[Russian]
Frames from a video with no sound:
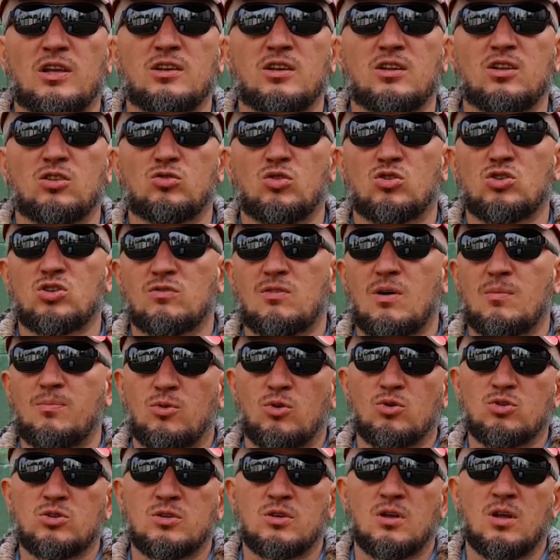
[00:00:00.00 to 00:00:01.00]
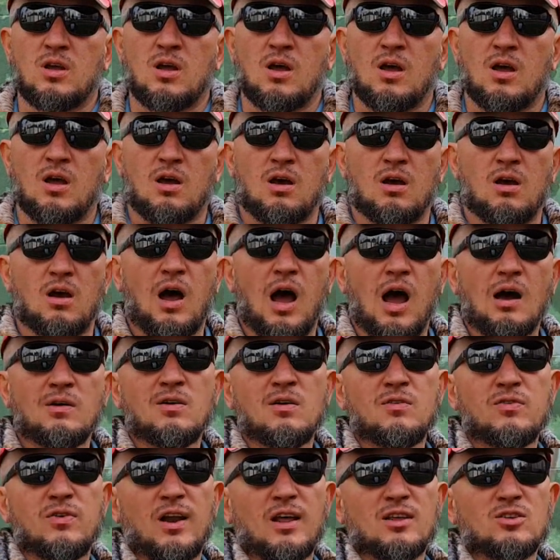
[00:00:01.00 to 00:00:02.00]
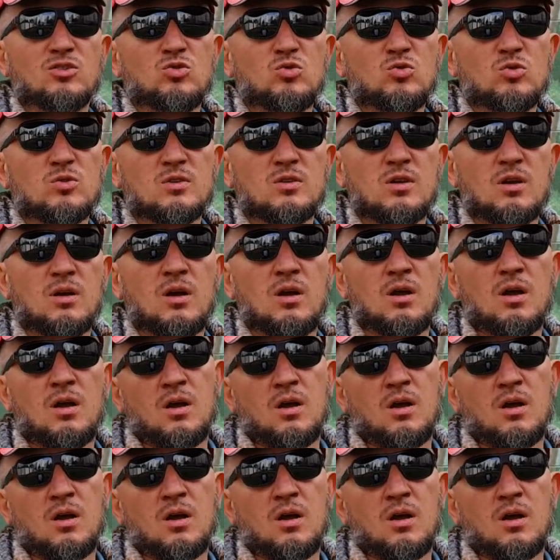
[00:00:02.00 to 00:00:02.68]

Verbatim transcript: один и тот же вопрос. А вы француз?